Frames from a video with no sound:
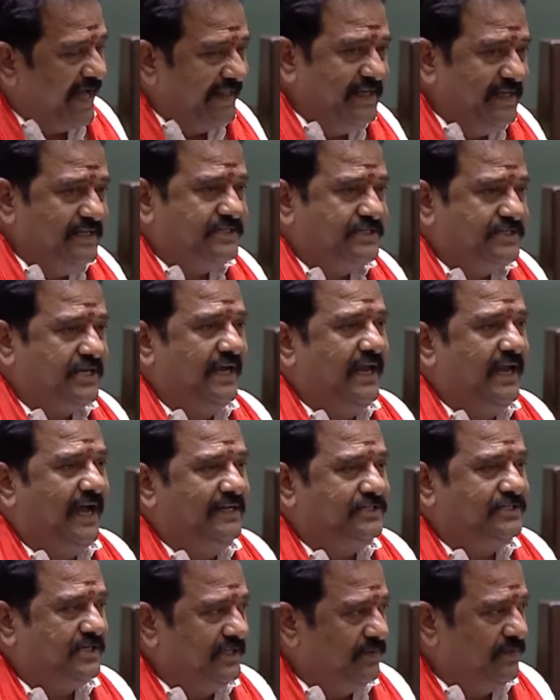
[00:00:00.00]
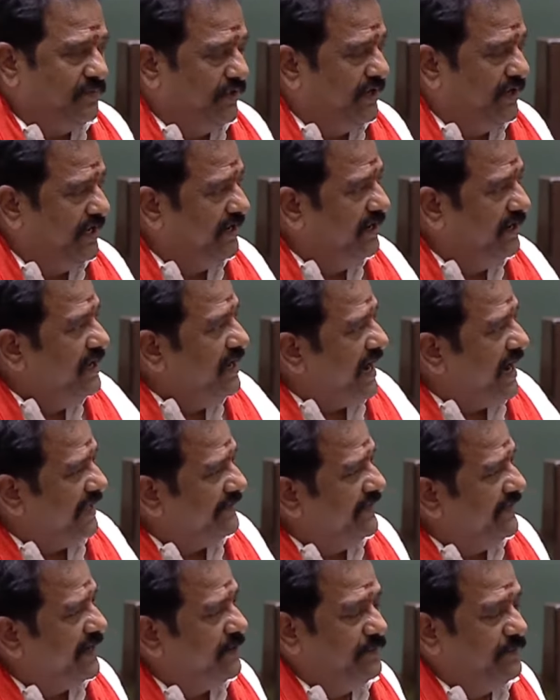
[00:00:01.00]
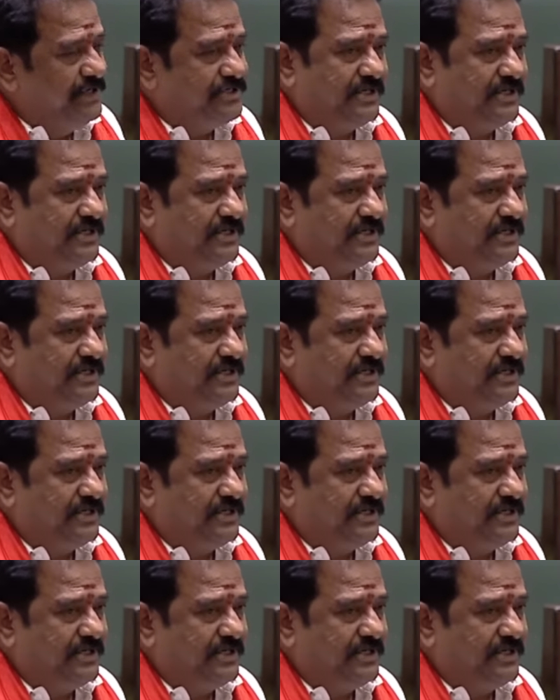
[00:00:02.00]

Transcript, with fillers: అది చేయాల్సింది పోయి అందరం